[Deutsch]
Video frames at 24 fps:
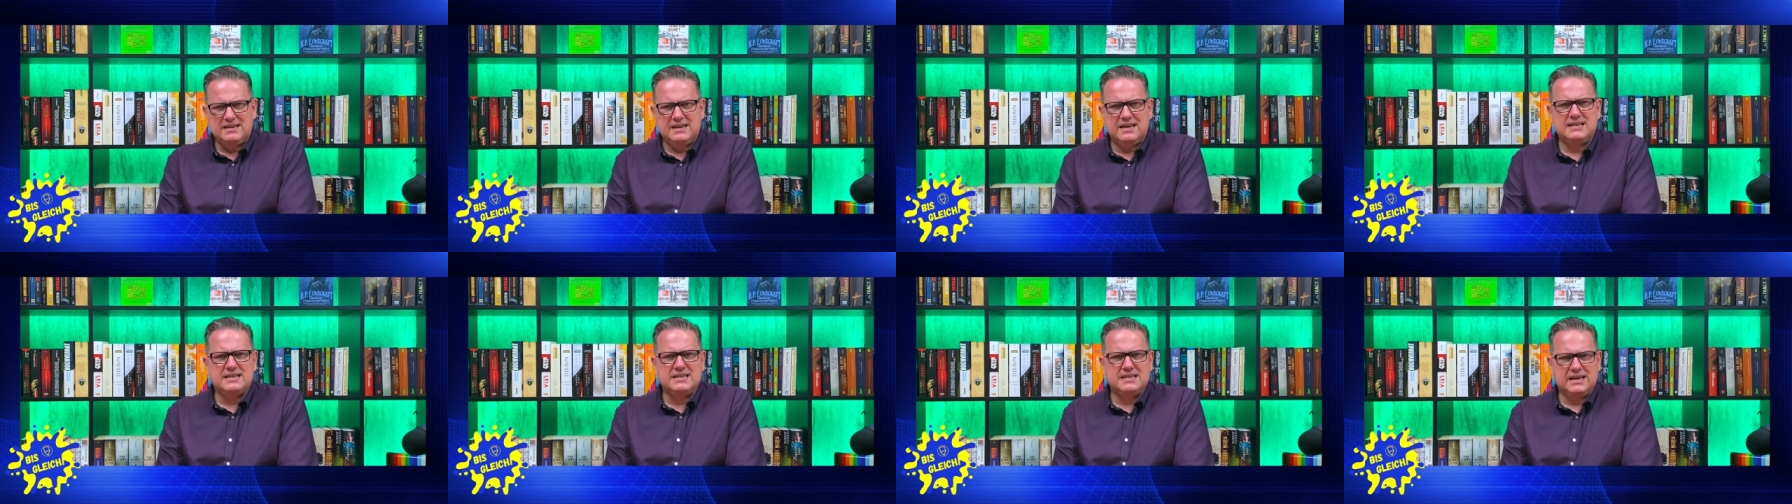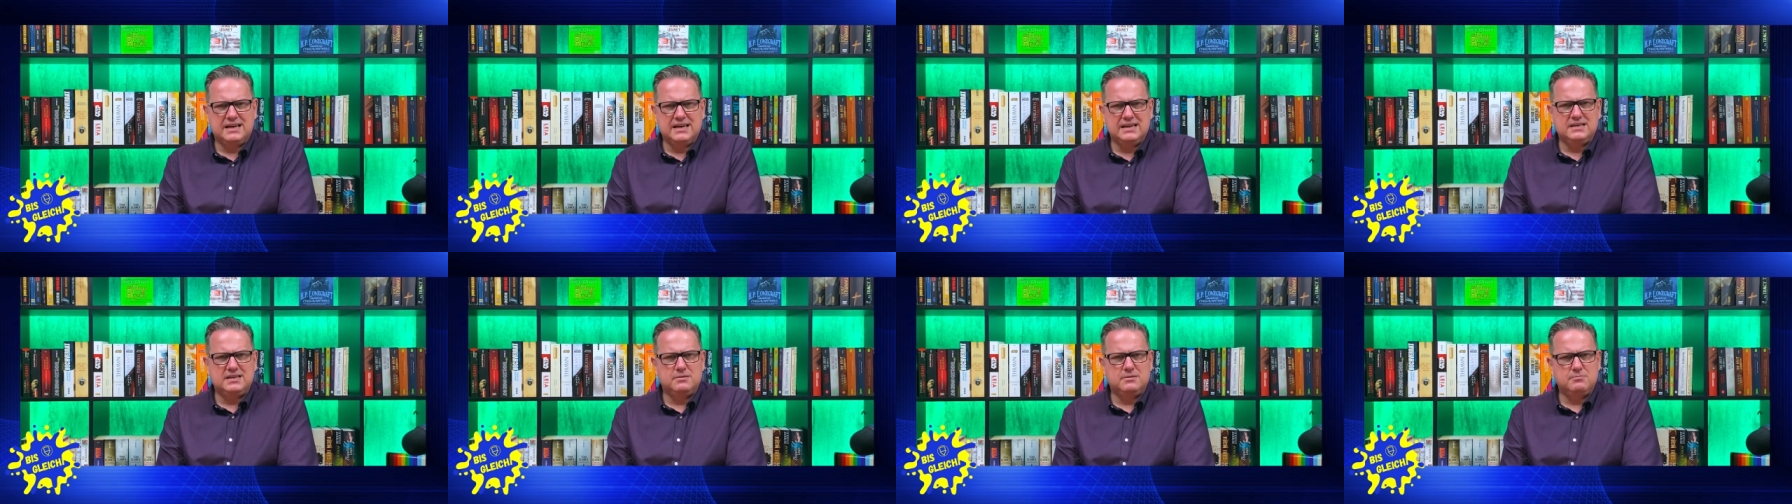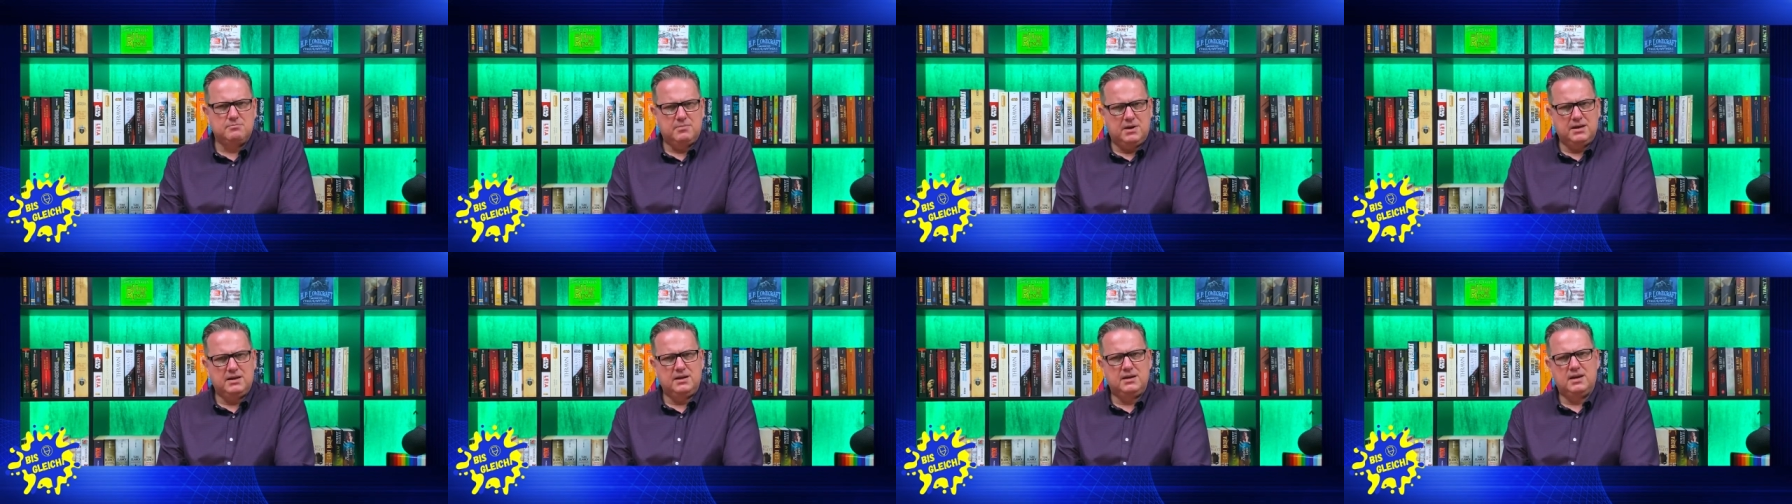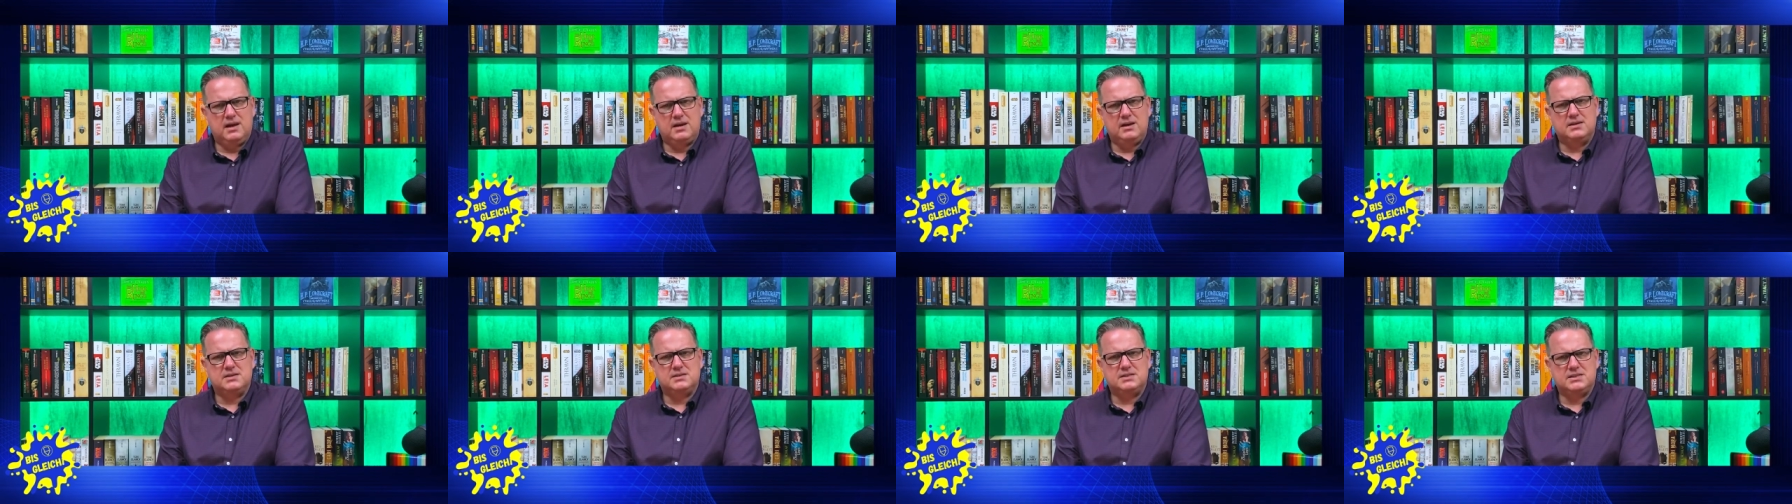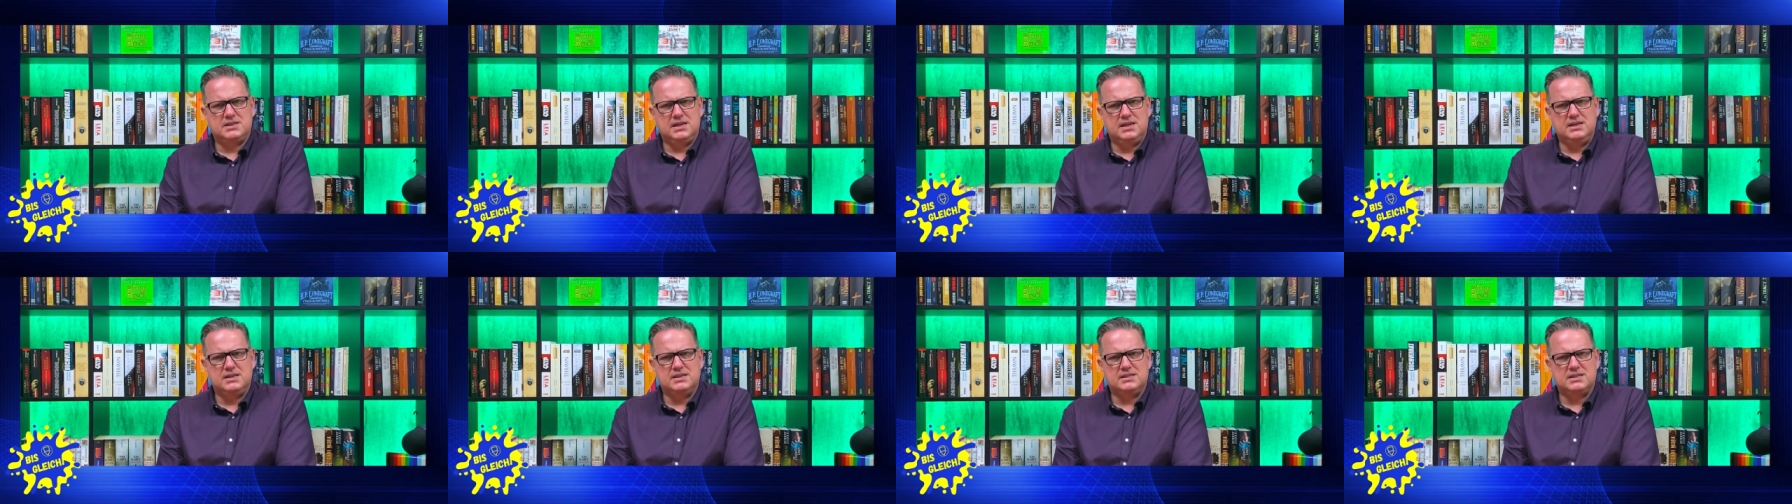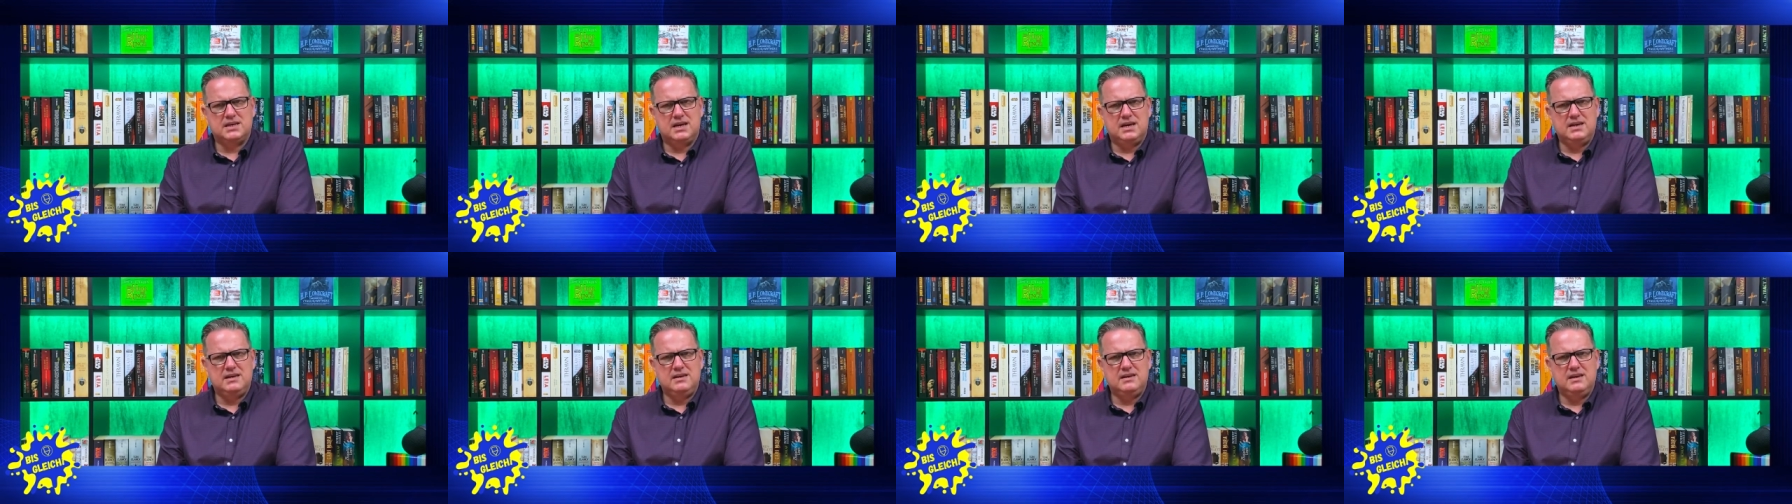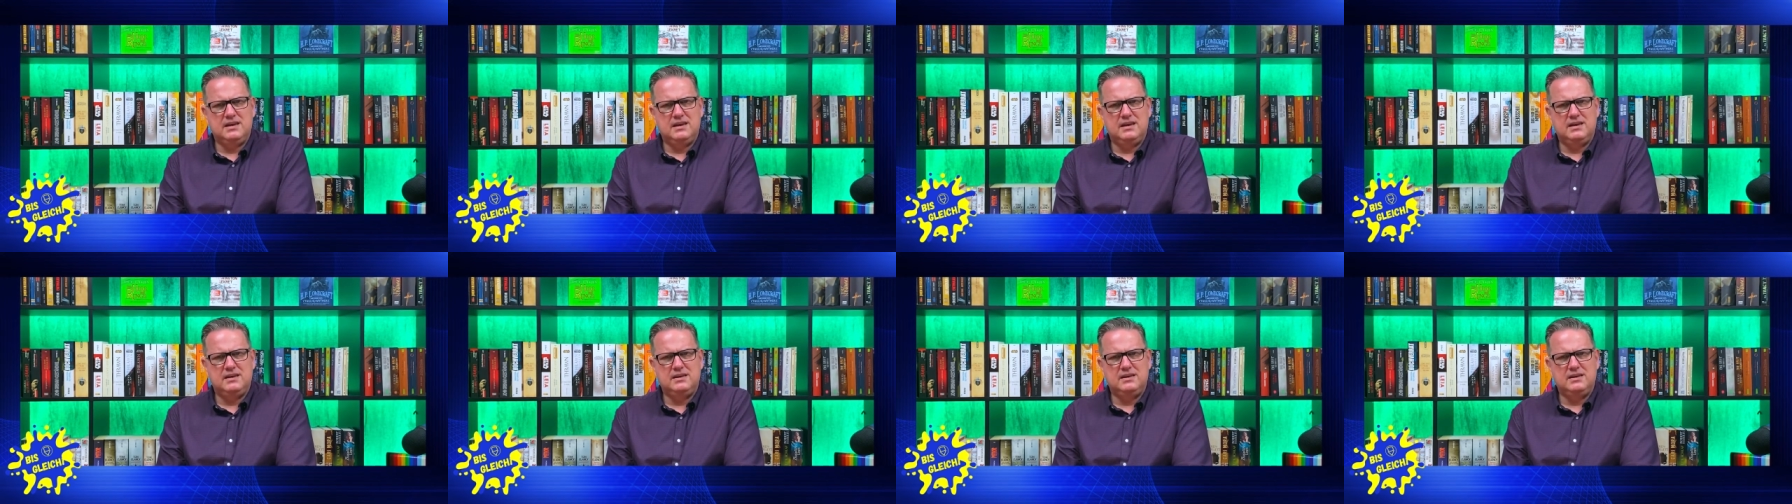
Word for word: der dritte Mann in einer Szene sein,